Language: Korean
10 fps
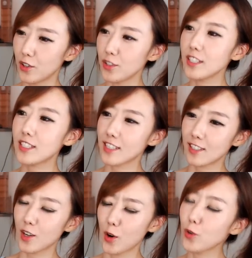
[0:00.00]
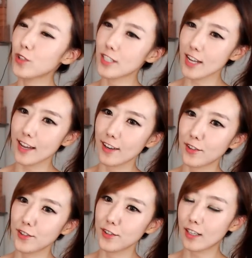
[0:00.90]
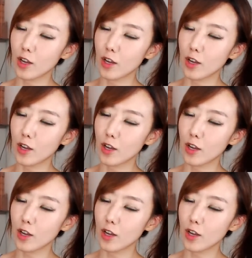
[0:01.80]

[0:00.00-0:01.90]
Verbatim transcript: 언니 차는 경유차예요. 언니가